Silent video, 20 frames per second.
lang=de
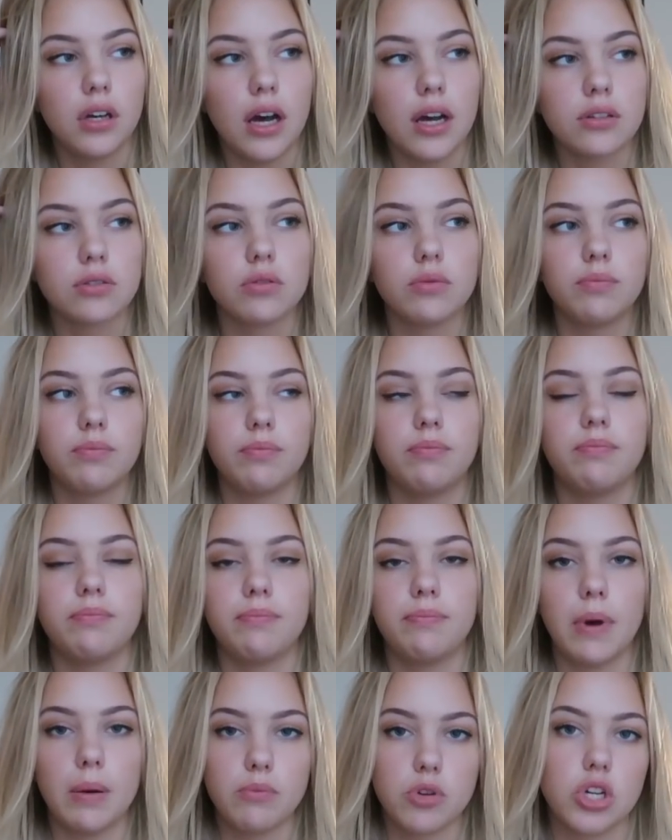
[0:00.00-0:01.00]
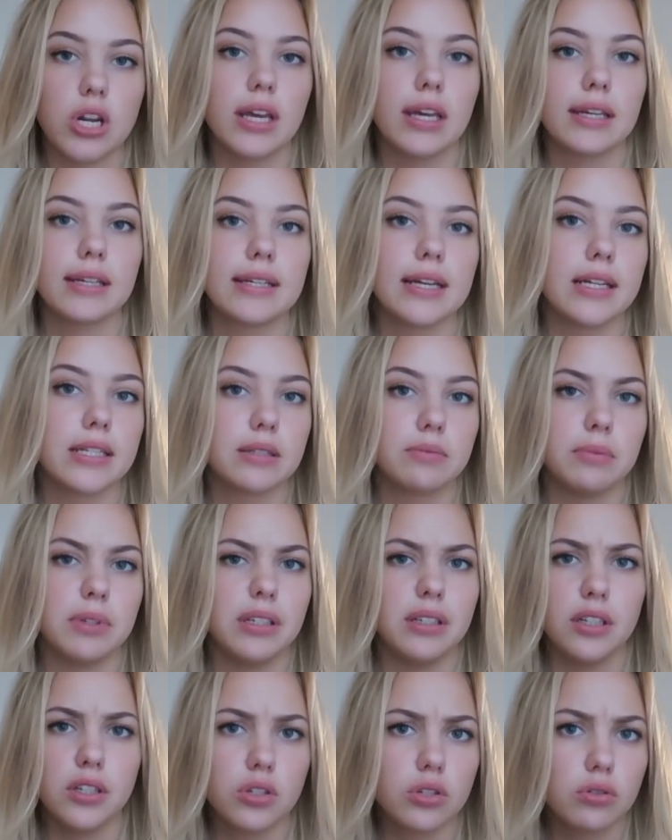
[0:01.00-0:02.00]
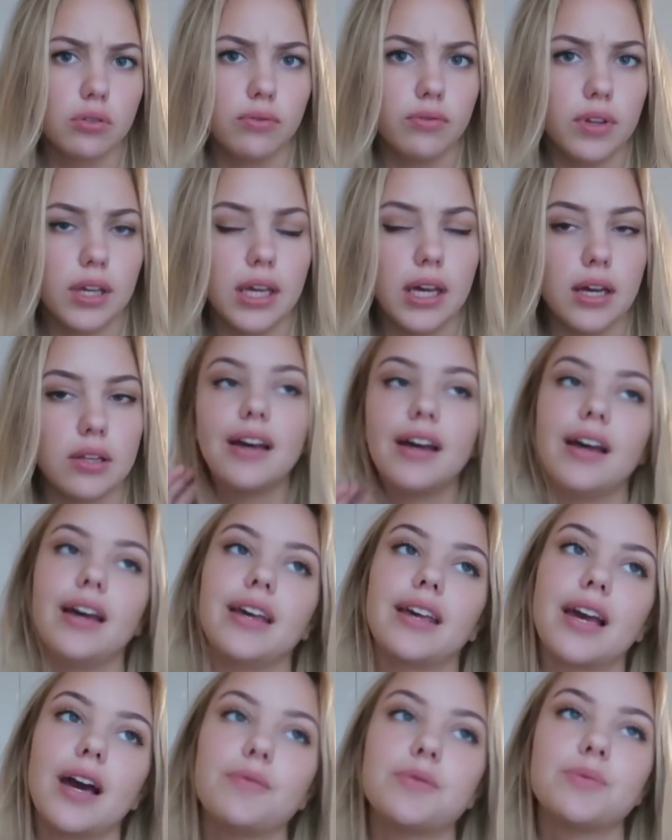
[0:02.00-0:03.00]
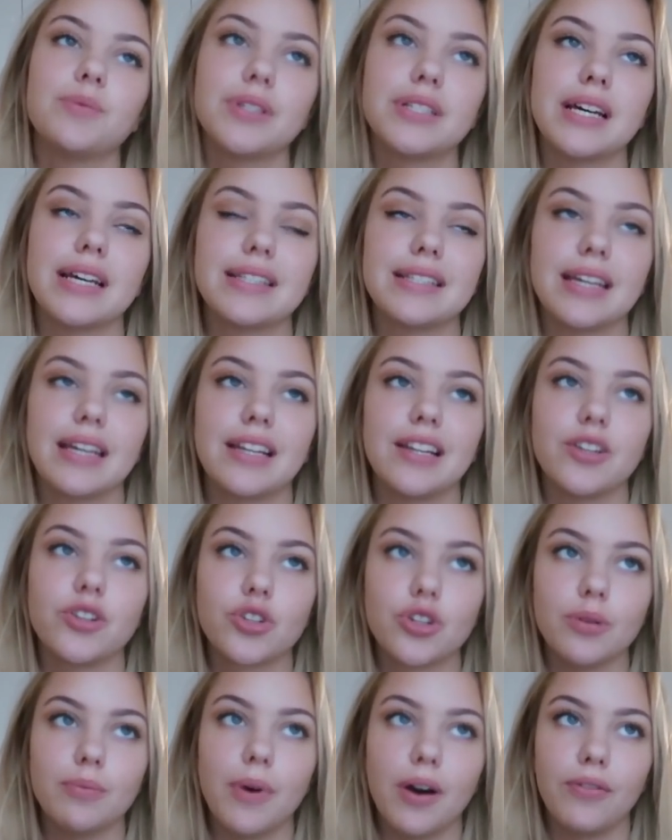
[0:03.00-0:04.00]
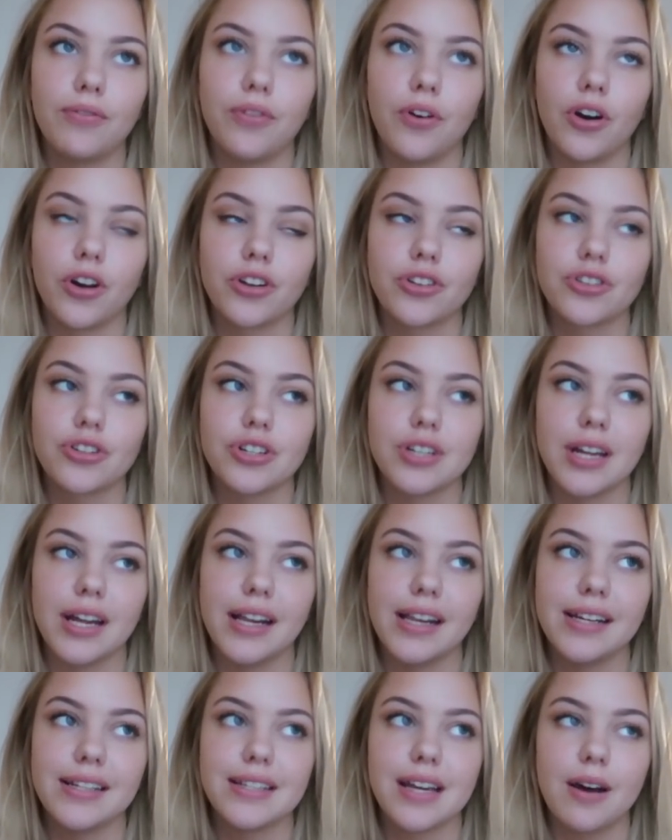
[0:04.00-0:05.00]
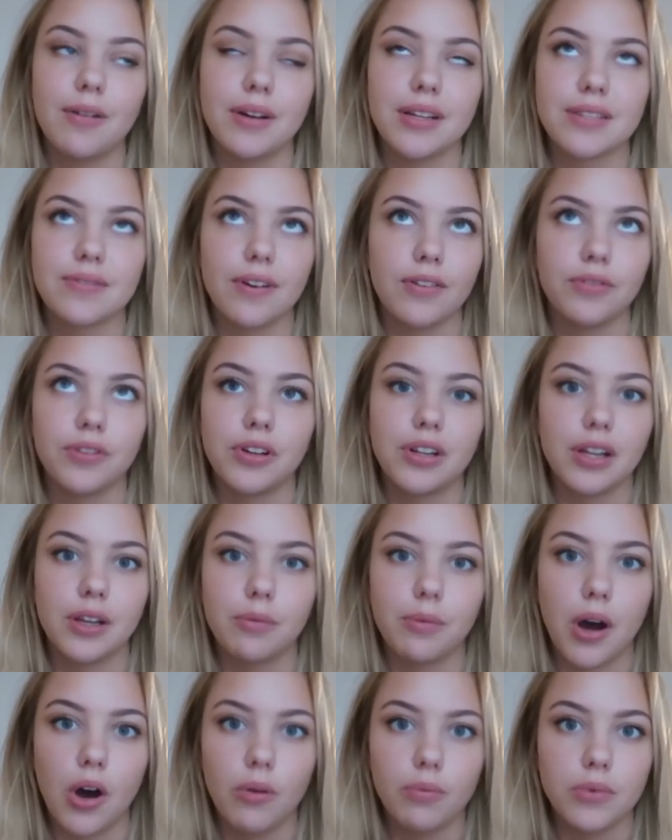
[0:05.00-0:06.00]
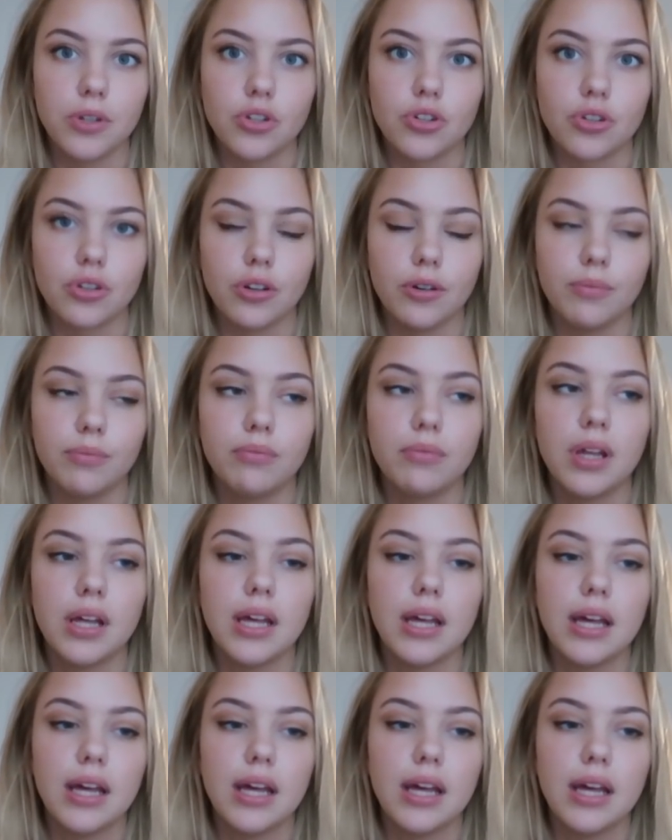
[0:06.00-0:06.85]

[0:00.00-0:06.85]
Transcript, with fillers: Also beim Stechen tat es mir nicht so weh. Ich habe es mir tatsächlich schlimmer vorgestellt, aber es war wirklich überhaupt nicht schlimm.